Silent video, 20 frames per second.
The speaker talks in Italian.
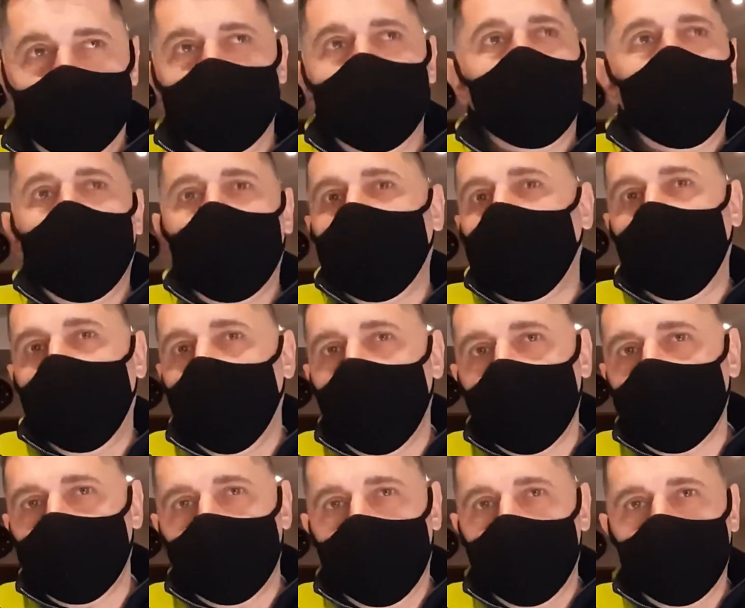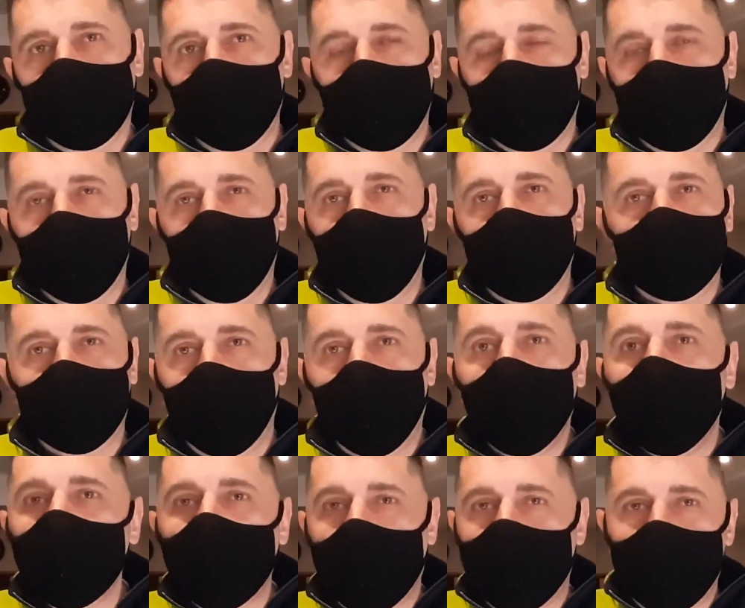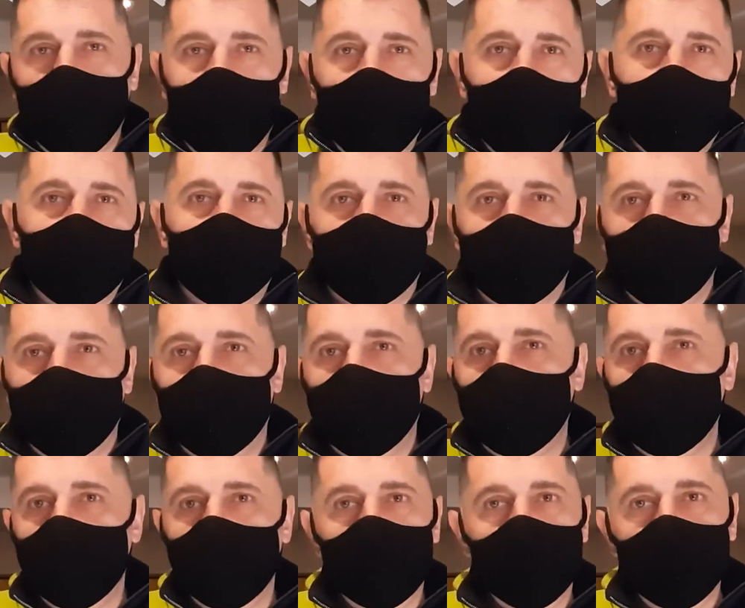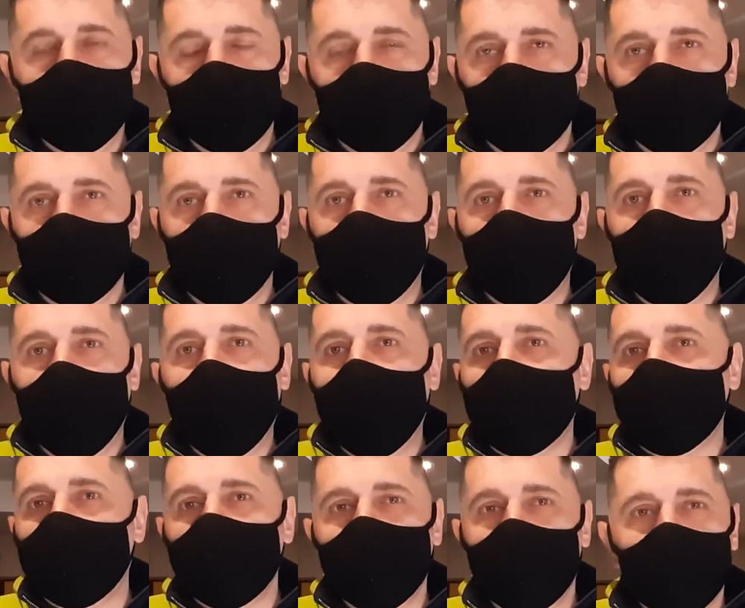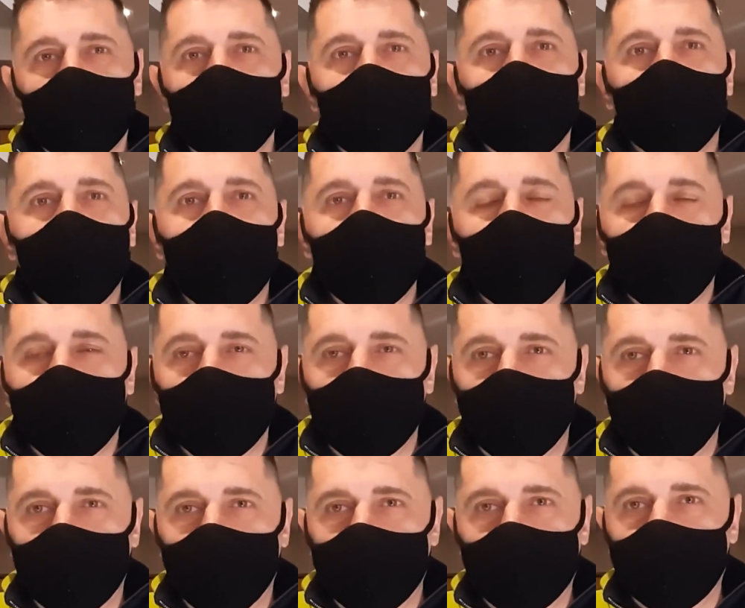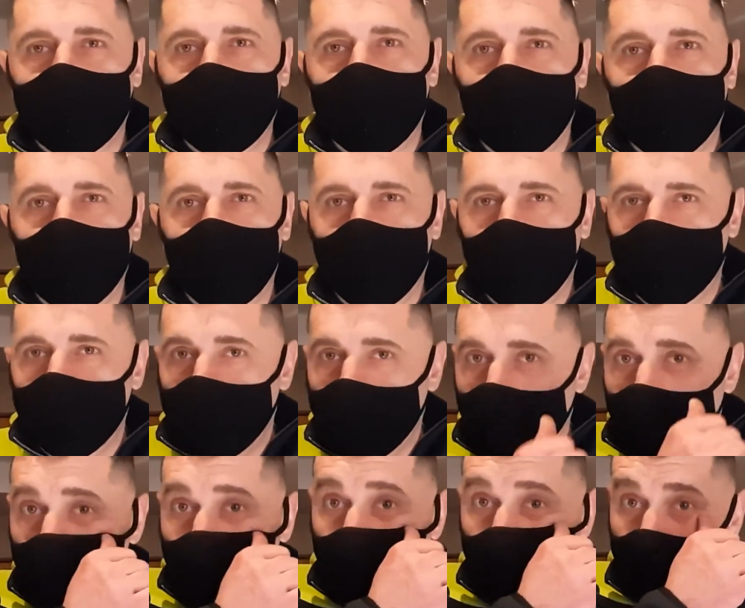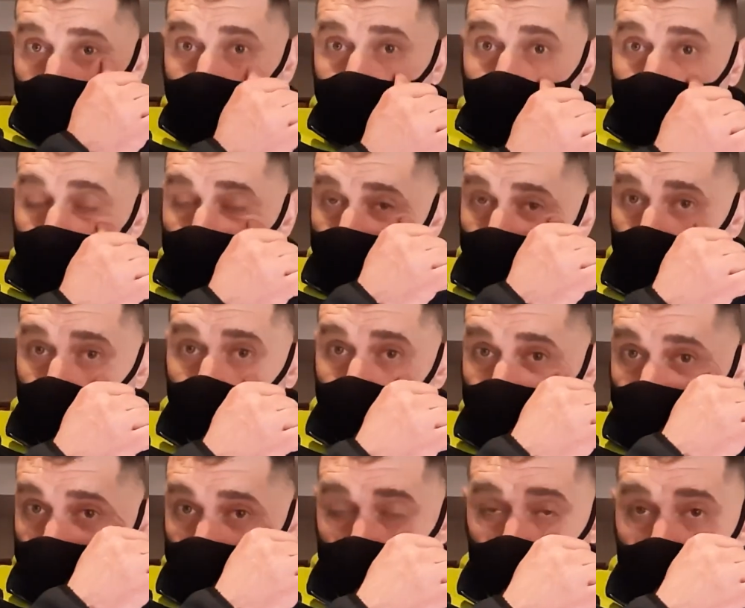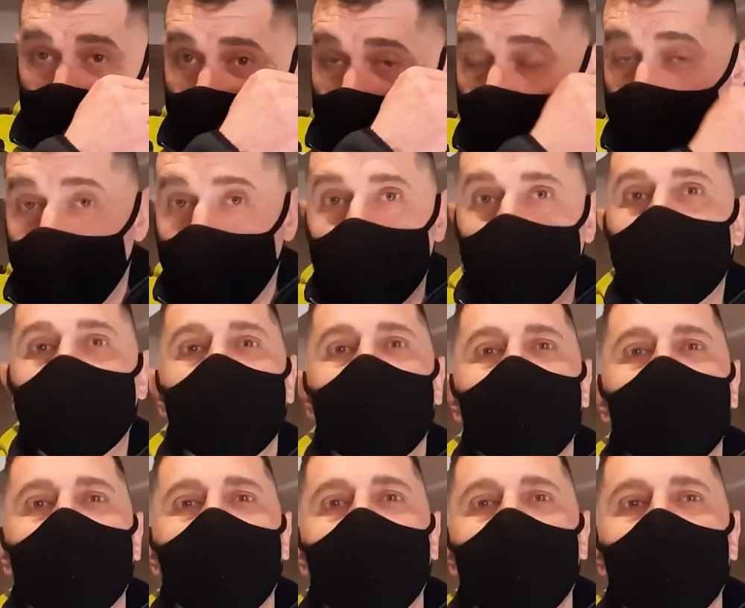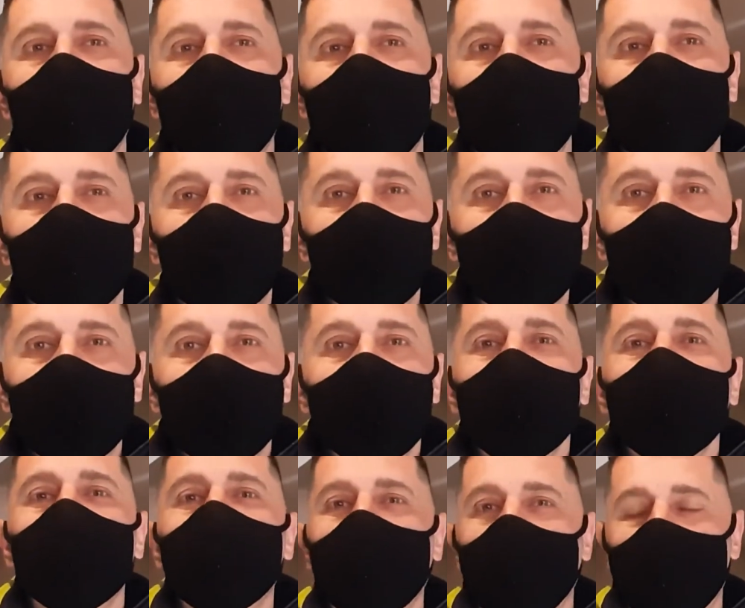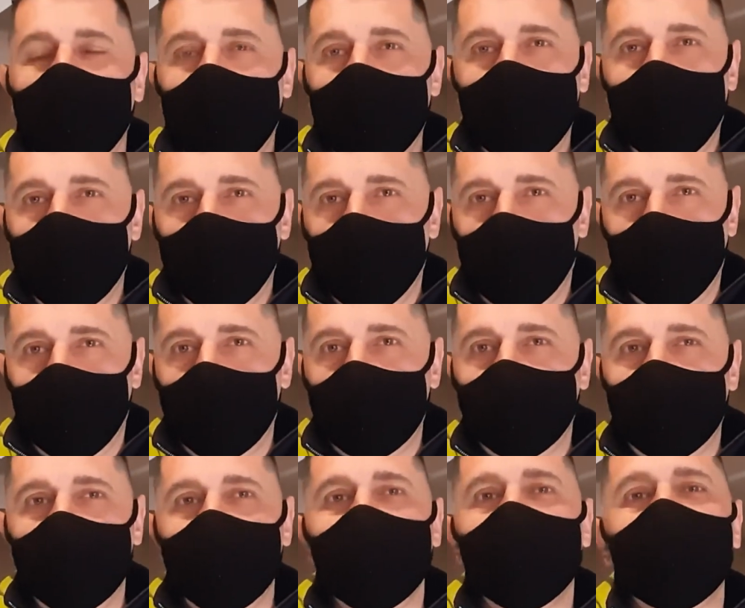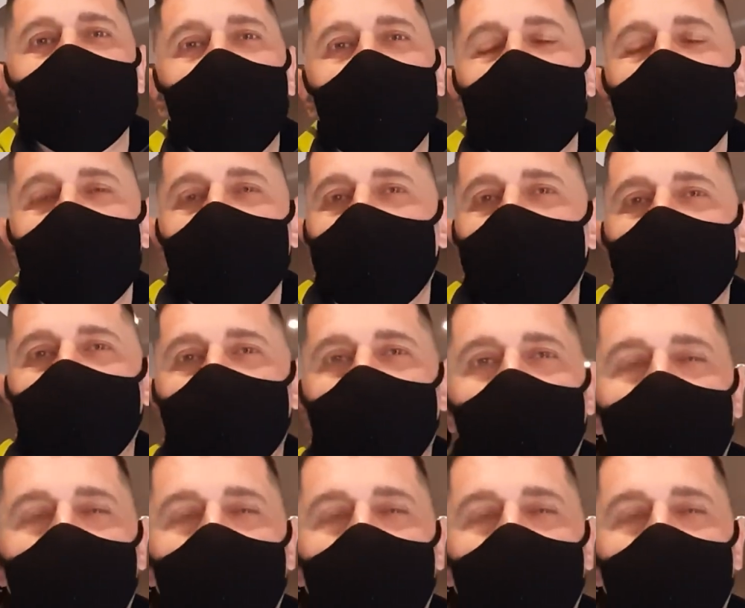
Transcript: Sì, qualcosa, qualcosa, una parte, una parte, ma non è quello che ci fa stare in piedi però probabilmente il, eh, il problema più grosso in Italia che c'è